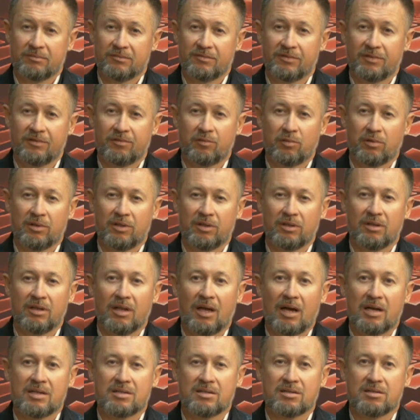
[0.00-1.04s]
выводит
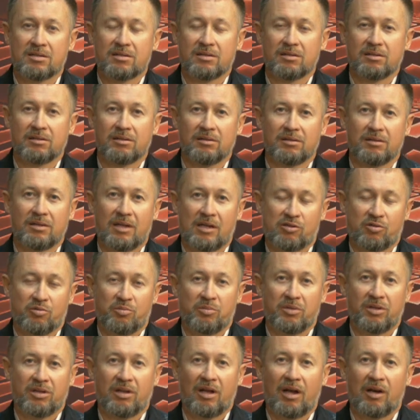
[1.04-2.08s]
нас, э, нашу
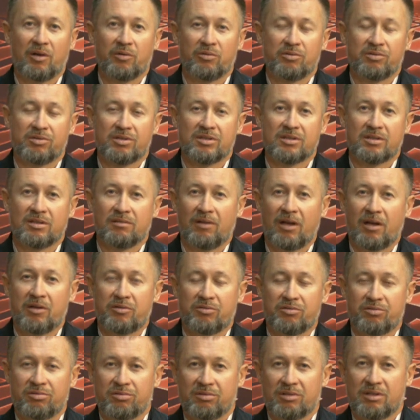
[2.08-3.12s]
ментальную
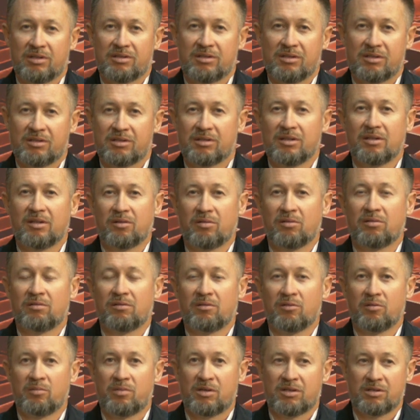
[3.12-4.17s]
составляющую, на совершенно
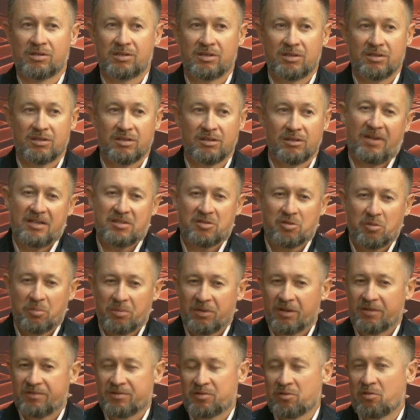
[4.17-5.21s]
новый образ жизни.
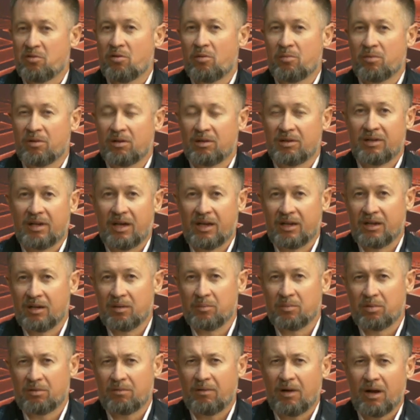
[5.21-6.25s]
Особенно в сухом голодании.
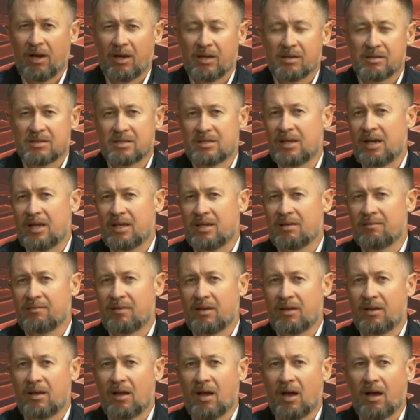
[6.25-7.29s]
Буквально с
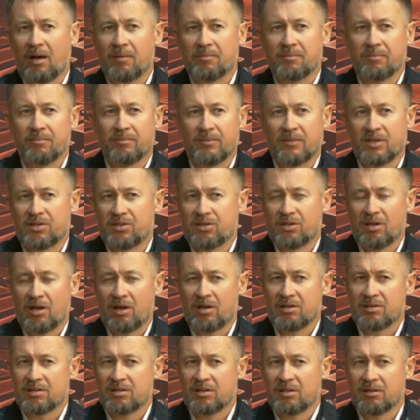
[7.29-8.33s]
третьего дня
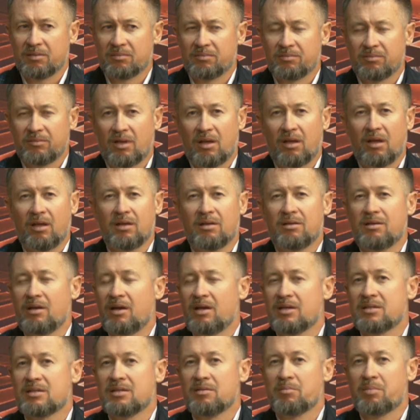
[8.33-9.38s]
начинаются такие
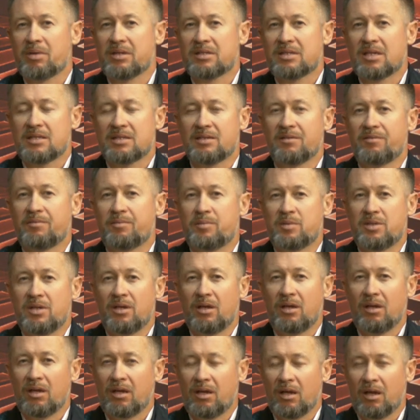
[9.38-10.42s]
интересные процессы в
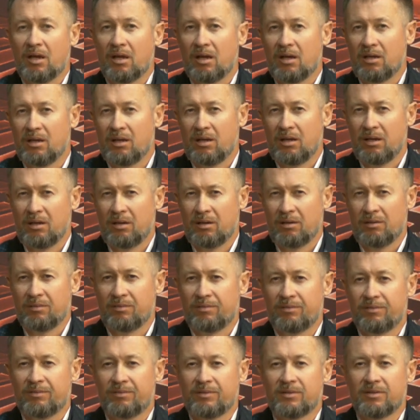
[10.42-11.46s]
психике и
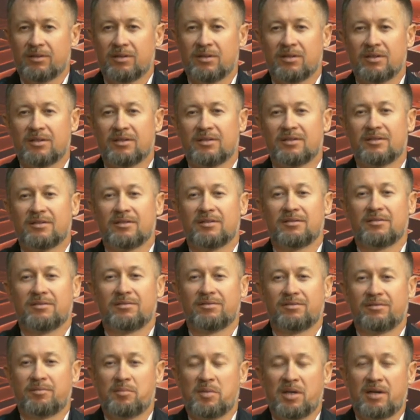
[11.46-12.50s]
в,
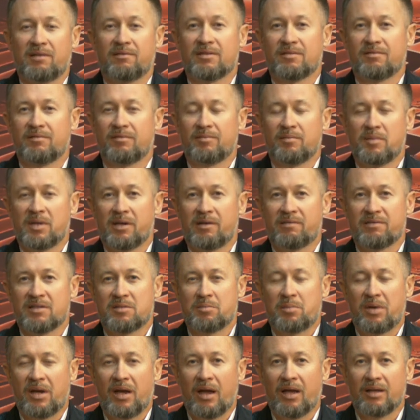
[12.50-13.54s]
в, мирово, в
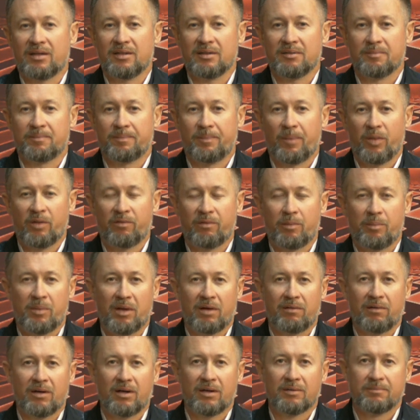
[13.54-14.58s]
мировосприятии. Ну,
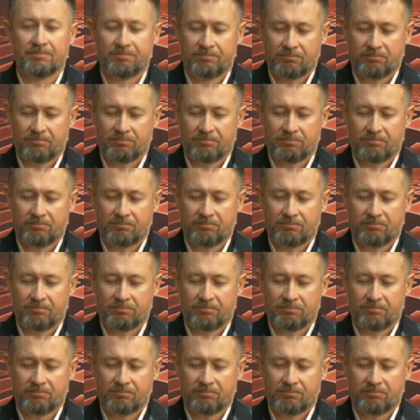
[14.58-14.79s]
во-первых,